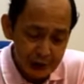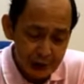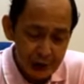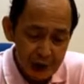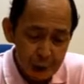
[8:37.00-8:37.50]

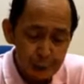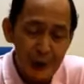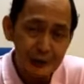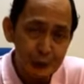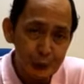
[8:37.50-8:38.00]
And
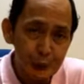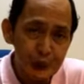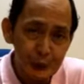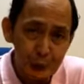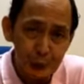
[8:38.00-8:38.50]
what do
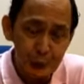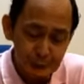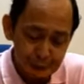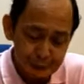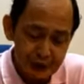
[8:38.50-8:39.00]
we do
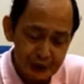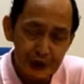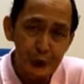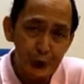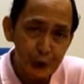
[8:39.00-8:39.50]

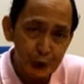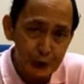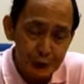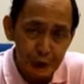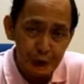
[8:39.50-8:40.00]
in
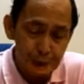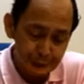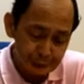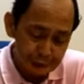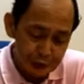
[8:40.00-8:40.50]
order
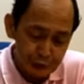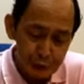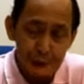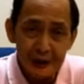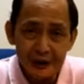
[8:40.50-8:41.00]
to
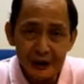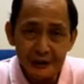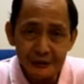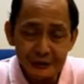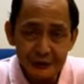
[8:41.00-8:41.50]
make it
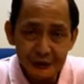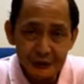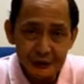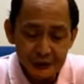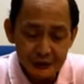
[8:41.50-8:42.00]

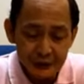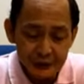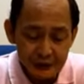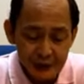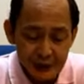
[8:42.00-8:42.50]

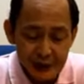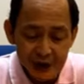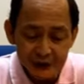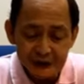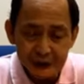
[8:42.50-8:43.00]

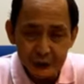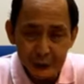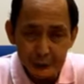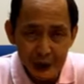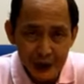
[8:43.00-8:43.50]
less
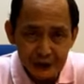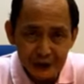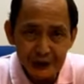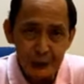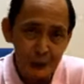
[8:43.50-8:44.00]

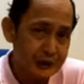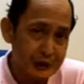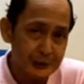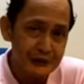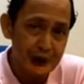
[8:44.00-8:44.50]
bloody or
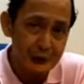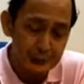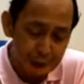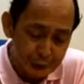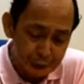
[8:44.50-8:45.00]
hindi masyado
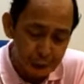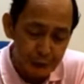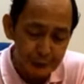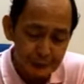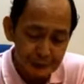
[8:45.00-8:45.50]

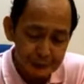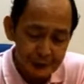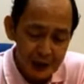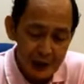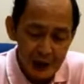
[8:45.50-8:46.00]
madugo
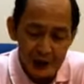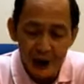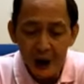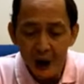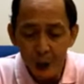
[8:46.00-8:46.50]
and
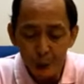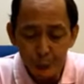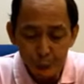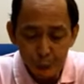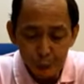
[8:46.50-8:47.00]

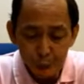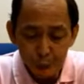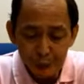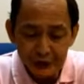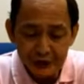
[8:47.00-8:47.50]
how
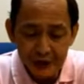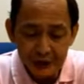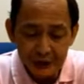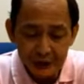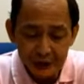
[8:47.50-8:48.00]
we
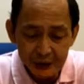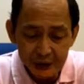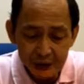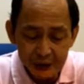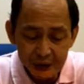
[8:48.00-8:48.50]
can
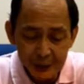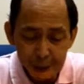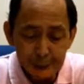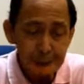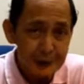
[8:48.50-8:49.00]

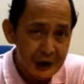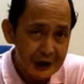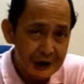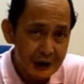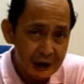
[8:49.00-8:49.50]

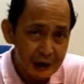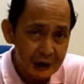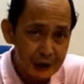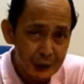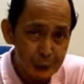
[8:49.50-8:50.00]
make
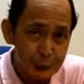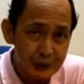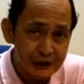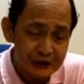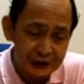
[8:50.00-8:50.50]
the
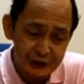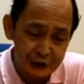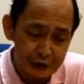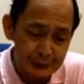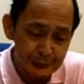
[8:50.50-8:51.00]
wound
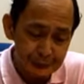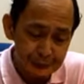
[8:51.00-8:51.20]
incision